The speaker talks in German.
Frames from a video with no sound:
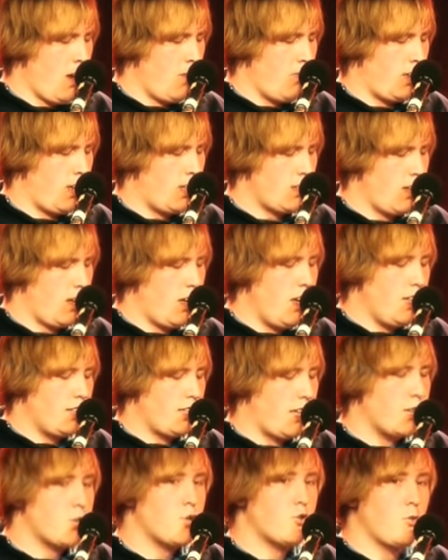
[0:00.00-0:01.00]
Vanessa
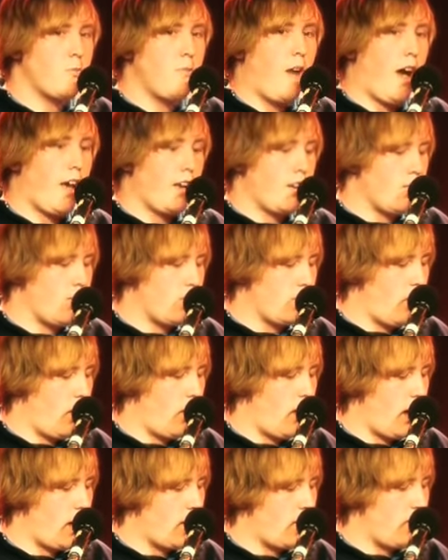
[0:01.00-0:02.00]
trank stumm einen und
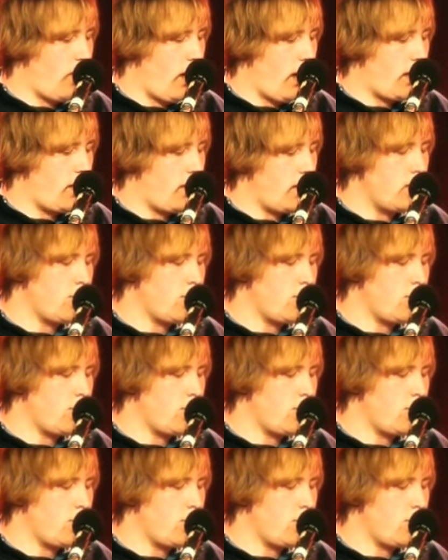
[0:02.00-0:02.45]
noch einen Wein.